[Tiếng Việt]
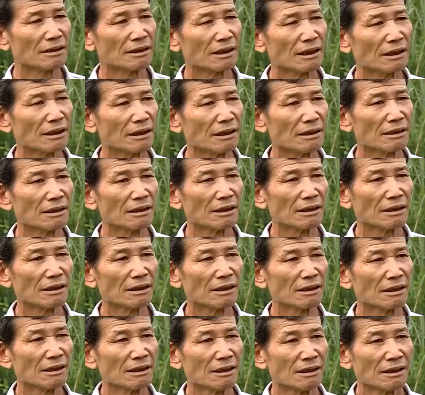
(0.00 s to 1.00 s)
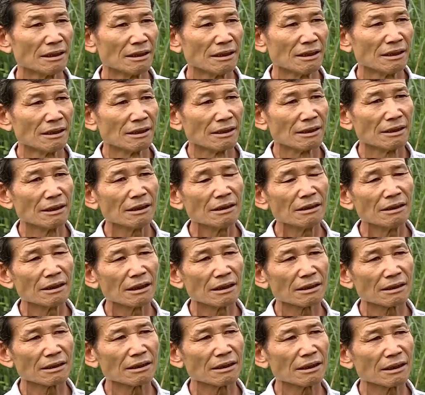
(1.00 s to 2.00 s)
Gia đình thì đến
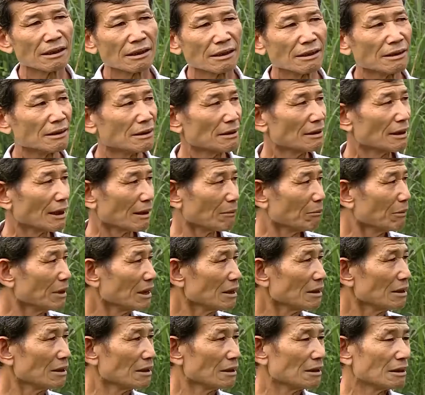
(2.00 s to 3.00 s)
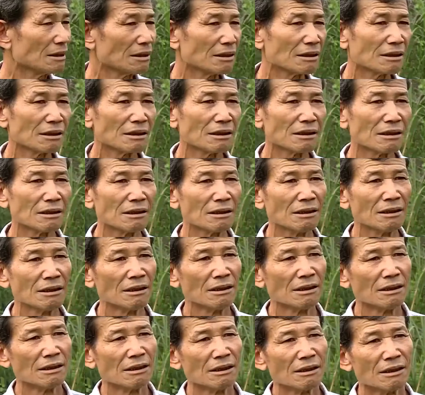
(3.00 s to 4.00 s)
giờ thì gia đình cũng chẳng biết ừ,
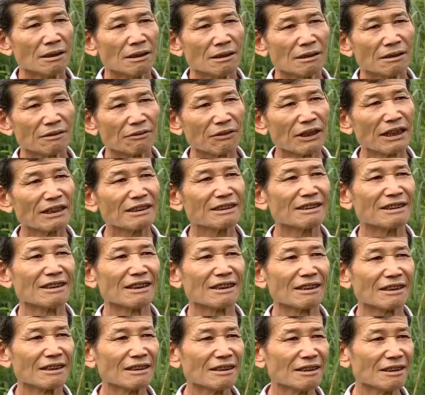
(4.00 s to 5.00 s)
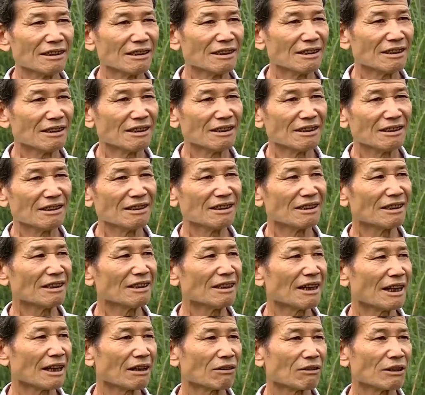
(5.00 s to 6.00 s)
phát triển cái như
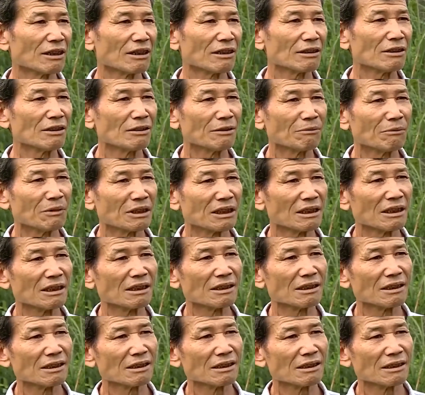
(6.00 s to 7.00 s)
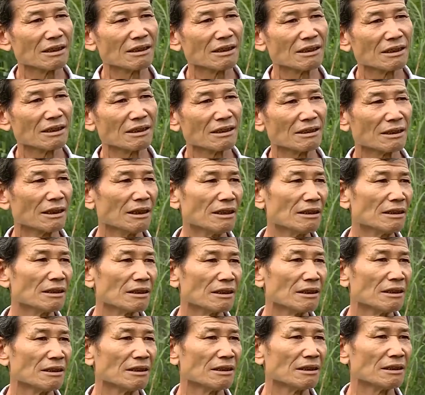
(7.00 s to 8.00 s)
thế nào để cho mà nâng cái kinh tế
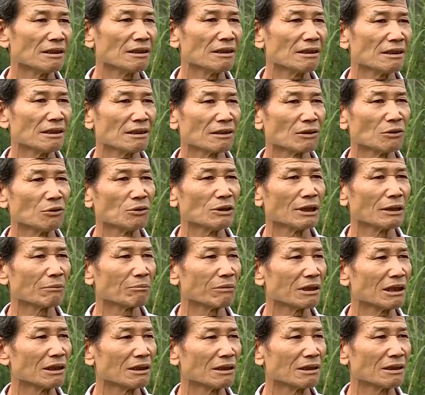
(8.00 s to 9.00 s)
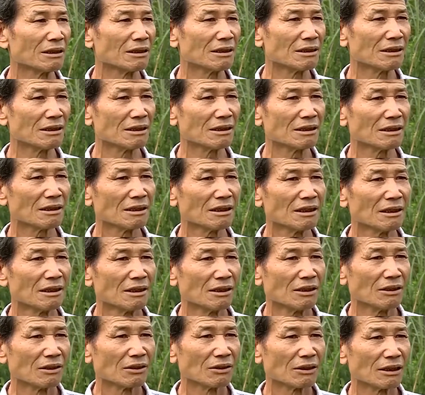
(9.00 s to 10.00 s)
gia đình ừ, thu nhập lên ừ,
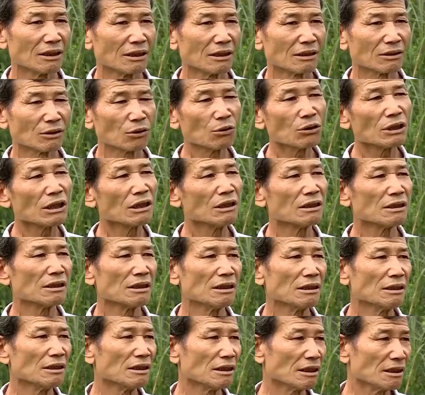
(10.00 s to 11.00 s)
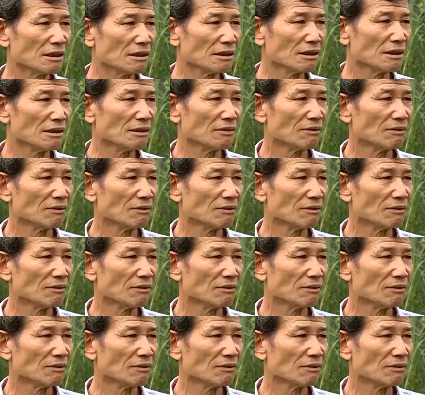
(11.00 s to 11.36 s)
phải là tốt hơn tí nữa